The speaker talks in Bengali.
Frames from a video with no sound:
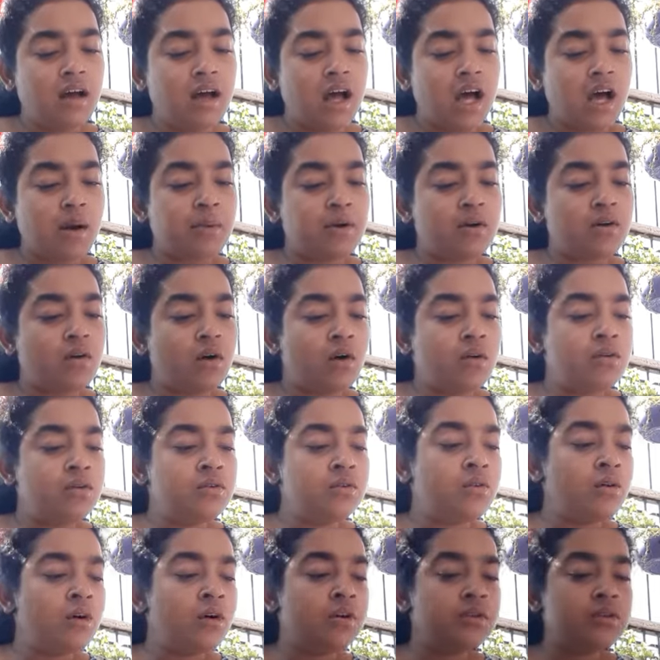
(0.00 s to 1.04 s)
আবার
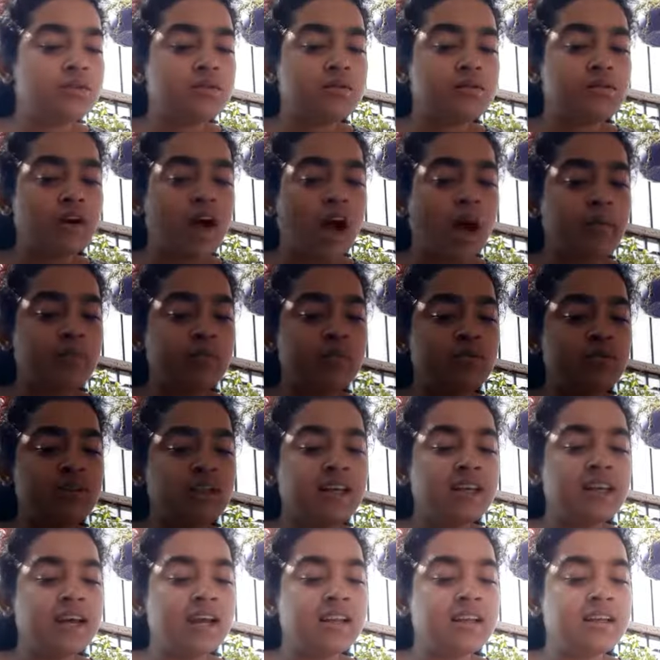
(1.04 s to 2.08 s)
কখনো হয়তো আপন
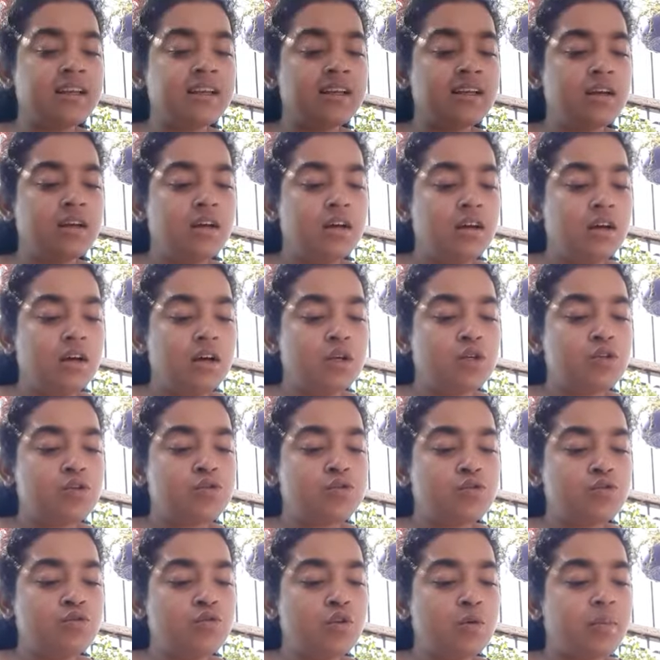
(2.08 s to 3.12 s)
খেয়ালে
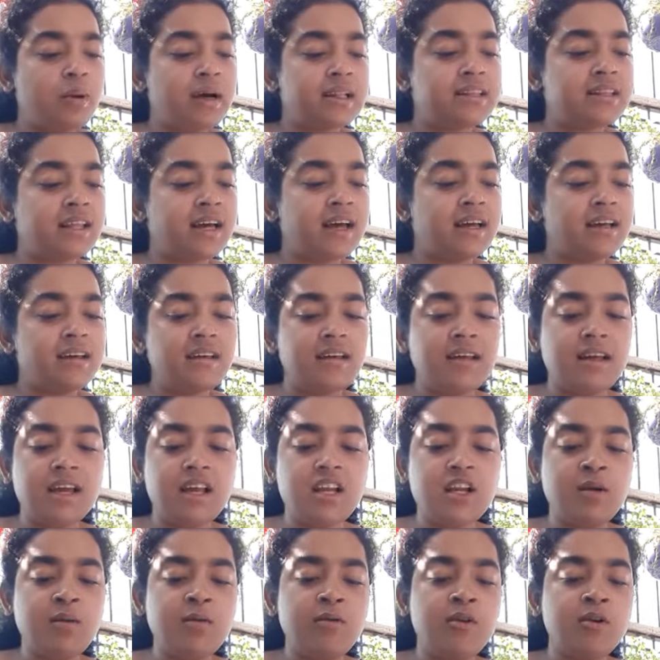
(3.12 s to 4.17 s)
শূন্য পাতায়
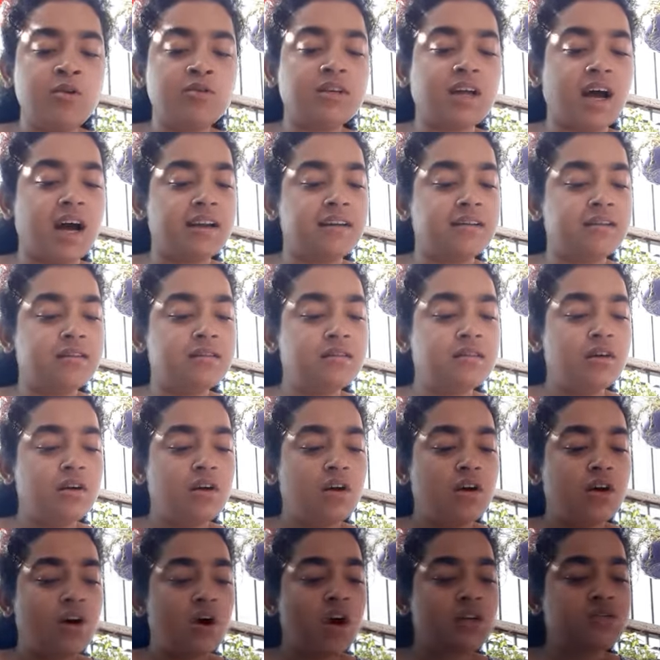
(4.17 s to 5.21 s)
এলোমেলো টান
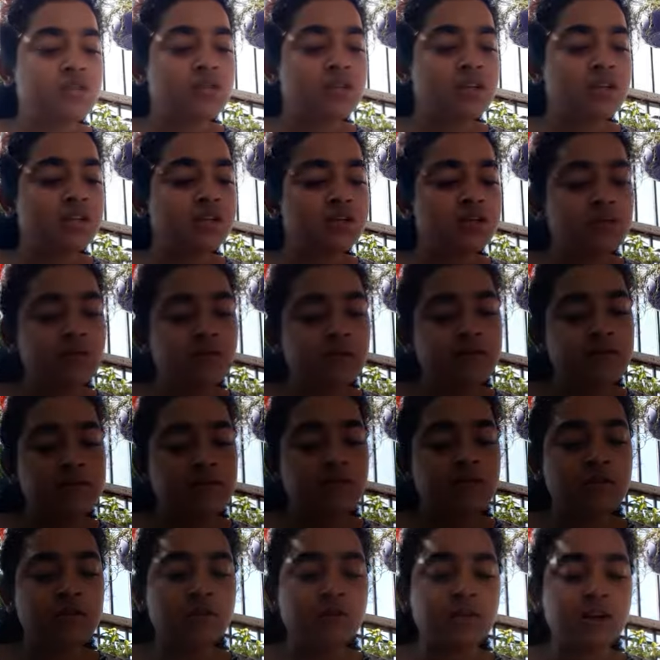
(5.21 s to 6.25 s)
হয়তো কিছুই
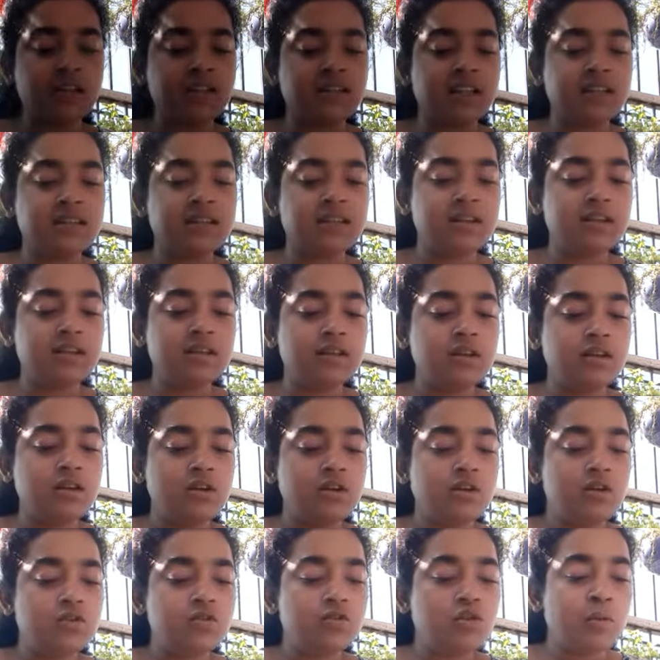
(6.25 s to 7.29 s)
ফুটল না তাতে
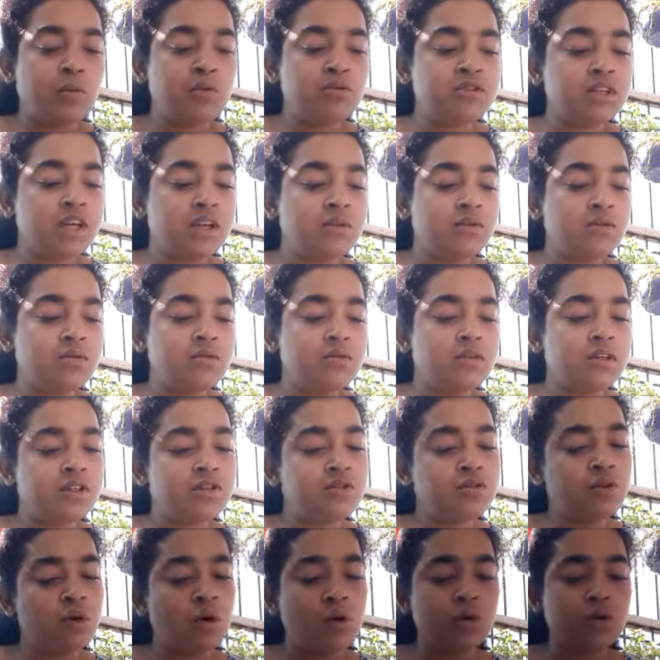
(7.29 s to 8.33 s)
তবু যেন
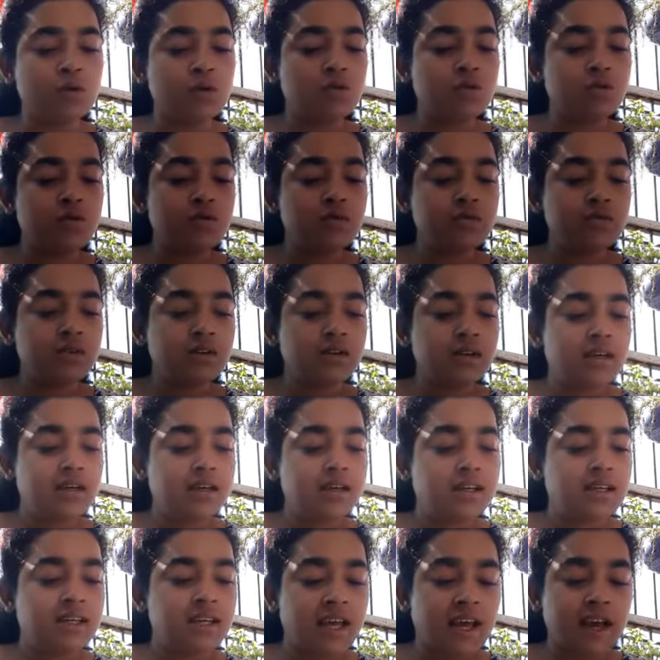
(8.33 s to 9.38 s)
কিছু হলো
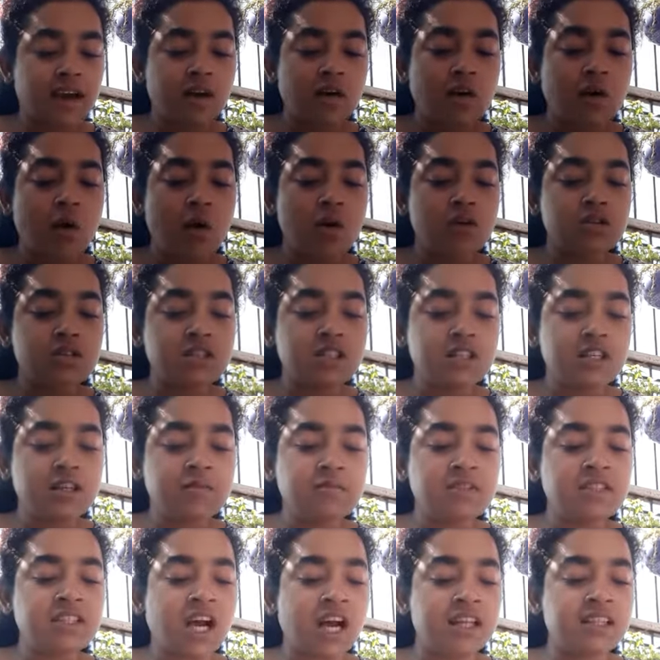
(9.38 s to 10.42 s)
কি এক অসীম
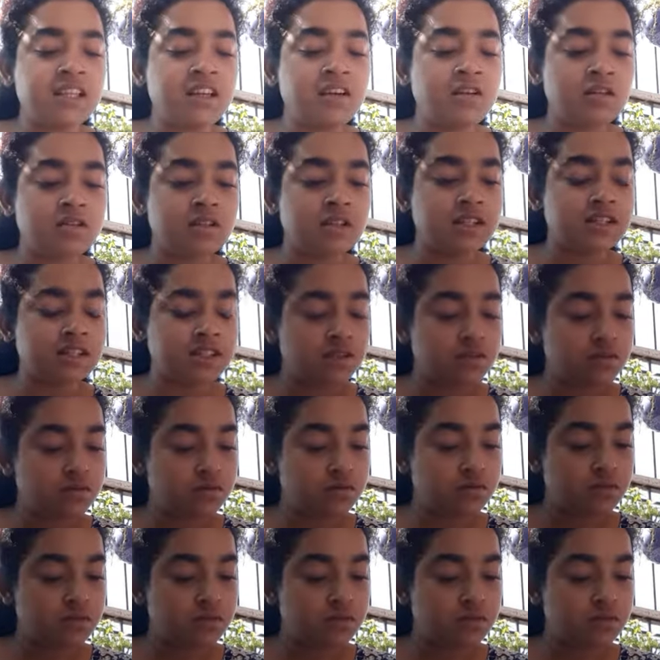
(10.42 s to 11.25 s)
স্বাধীনতা যেন